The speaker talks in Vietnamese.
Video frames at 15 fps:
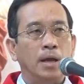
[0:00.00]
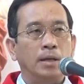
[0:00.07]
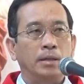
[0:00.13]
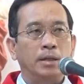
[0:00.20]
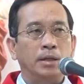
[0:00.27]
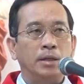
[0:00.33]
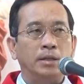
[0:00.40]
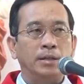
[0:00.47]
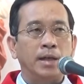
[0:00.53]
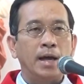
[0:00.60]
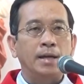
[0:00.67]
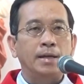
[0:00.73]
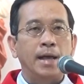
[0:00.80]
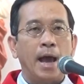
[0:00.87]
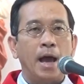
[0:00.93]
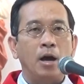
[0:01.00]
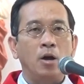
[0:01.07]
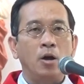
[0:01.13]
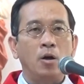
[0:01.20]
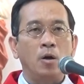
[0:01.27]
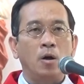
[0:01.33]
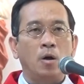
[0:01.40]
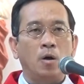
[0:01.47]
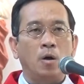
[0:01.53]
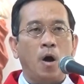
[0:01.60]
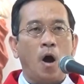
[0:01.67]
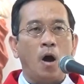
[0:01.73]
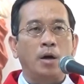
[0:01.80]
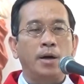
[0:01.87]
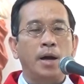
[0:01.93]
thì chắc chắn
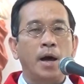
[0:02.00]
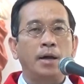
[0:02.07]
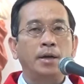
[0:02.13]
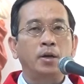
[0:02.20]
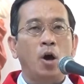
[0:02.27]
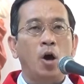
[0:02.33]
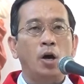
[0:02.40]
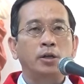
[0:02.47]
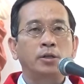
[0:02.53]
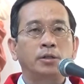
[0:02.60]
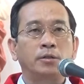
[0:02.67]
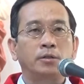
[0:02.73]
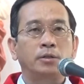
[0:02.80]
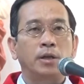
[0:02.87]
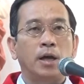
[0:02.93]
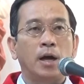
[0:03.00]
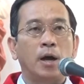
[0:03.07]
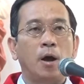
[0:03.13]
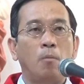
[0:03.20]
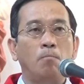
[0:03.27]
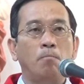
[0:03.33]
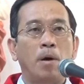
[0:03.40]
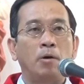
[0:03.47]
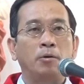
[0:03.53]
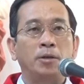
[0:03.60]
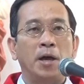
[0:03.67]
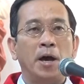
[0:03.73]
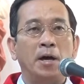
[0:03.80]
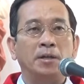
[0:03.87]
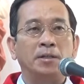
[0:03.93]
ngọn nến đó sẽ không bao
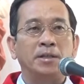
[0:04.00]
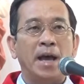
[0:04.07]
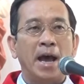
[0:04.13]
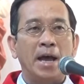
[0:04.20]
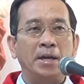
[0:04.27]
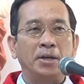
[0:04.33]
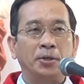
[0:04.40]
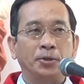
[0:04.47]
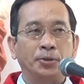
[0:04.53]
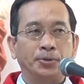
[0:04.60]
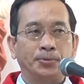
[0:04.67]
giờ cháy được